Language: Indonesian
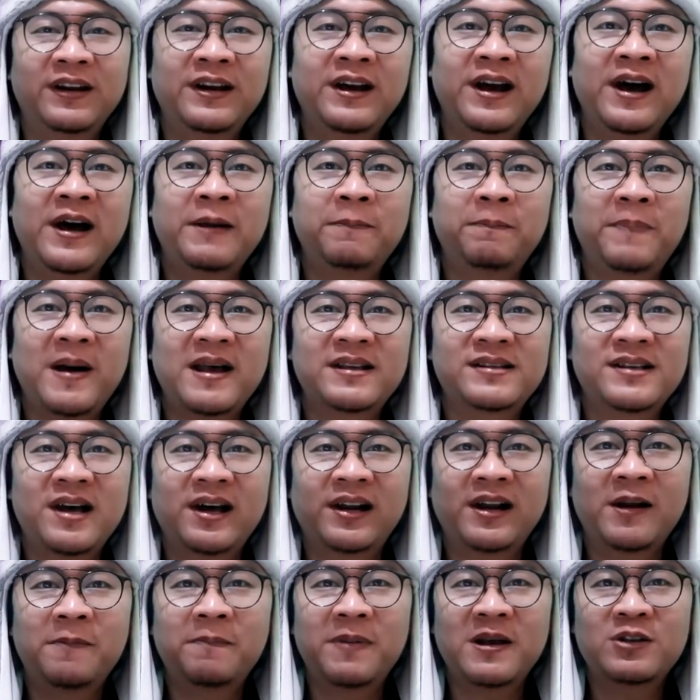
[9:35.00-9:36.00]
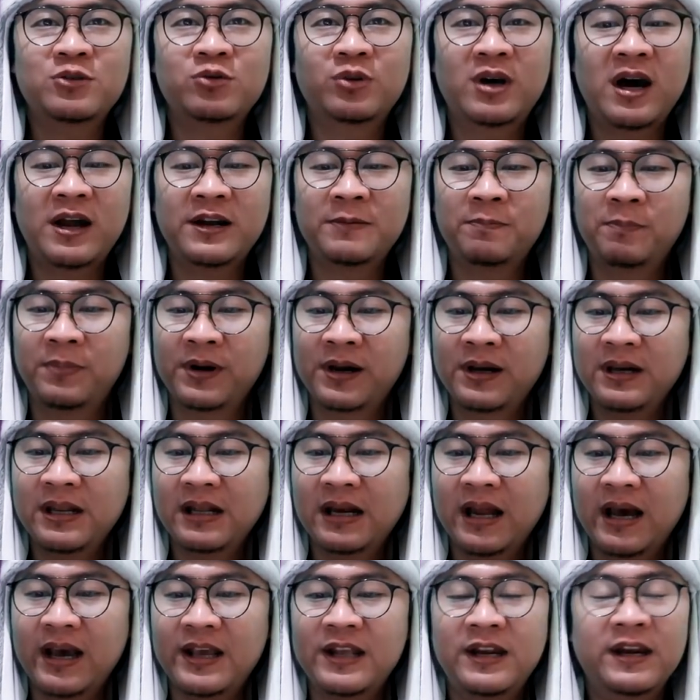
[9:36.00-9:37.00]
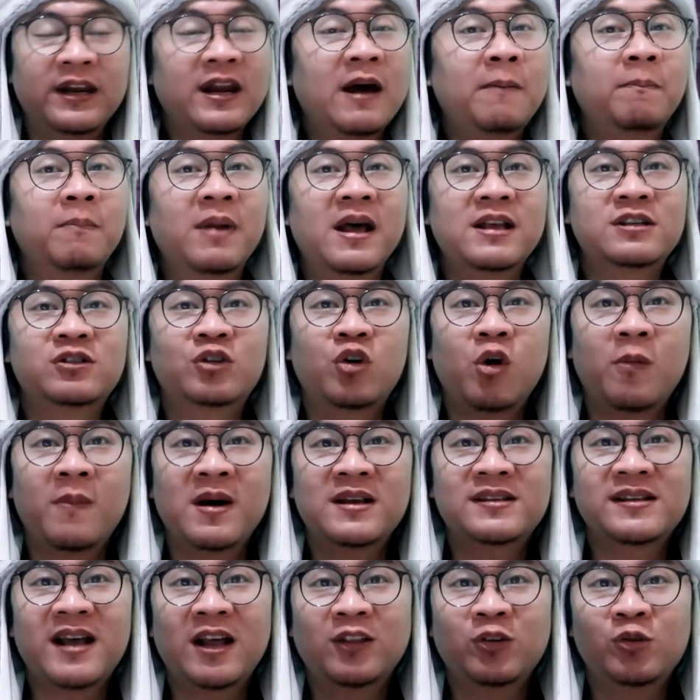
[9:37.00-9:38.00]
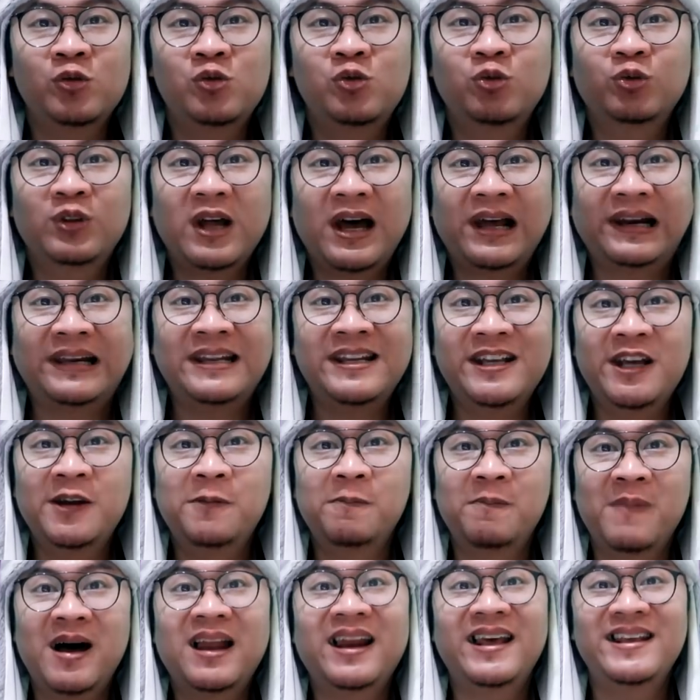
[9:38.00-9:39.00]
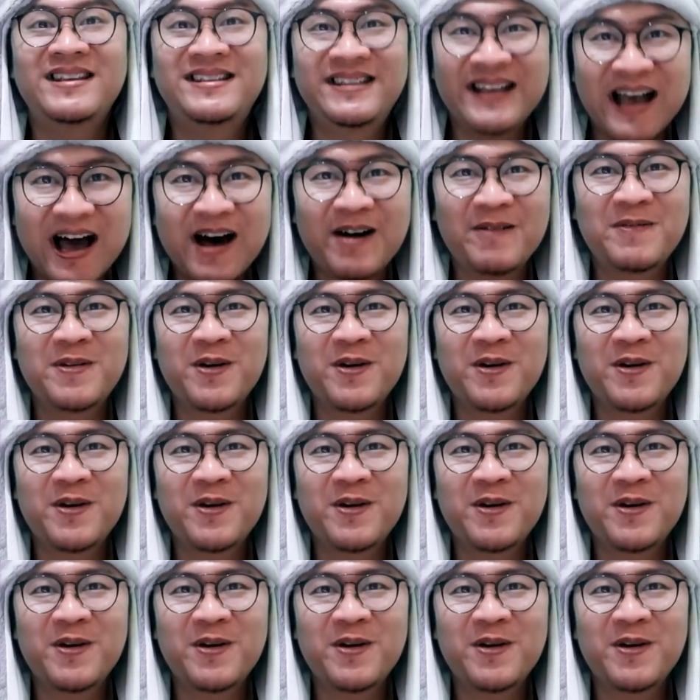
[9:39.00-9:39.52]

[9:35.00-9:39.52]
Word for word: Dengan pasaran pasukan bernilai 16,1 juta ringgit Malaysia,